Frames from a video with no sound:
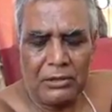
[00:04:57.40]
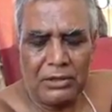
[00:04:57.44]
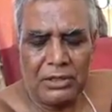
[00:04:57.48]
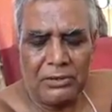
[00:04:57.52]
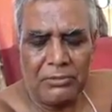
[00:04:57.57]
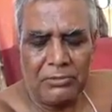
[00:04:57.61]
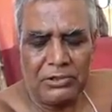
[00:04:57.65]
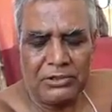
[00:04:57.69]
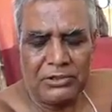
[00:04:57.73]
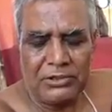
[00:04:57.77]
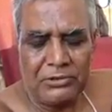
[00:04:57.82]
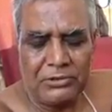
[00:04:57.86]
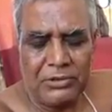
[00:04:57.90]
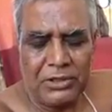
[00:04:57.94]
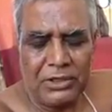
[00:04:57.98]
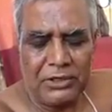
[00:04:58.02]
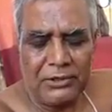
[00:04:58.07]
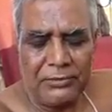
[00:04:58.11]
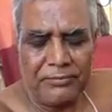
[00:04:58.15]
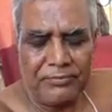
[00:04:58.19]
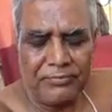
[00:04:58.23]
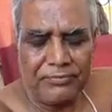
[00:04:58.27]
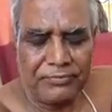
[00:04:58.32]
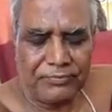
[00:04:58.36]
কি বলছে ওটা
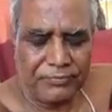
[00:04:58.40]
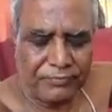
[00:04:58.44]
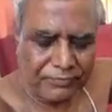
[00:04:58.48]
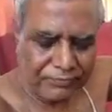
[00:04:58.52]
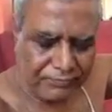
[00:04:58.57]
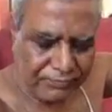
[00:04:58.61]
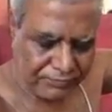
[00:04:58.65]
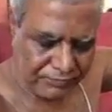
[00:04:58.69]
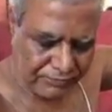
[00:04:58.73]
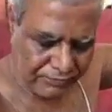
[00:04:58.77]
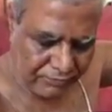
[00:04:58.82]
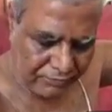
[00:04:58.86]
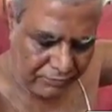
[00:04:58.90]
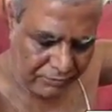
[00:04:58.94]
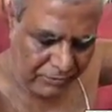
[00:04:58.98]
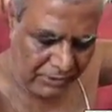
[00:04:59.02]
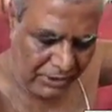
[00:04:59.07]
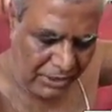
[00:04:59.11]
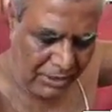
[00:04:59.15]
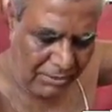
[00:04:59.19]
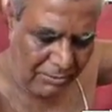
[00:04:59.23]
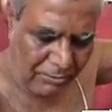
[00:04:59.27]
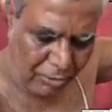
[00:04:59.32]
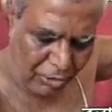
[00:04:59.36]

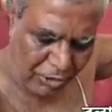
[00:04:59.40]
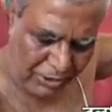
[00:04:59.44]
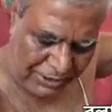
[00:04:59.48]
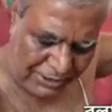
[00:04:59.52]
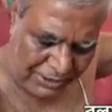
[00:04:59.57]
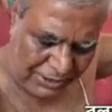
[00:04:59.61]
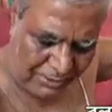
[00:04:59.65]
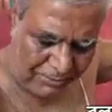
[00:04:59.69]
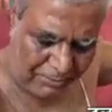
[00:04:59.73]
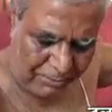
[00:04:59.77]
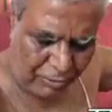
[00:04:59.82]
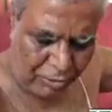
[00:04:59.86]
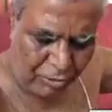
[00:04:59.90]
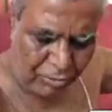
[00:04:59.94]
ফরাক্কার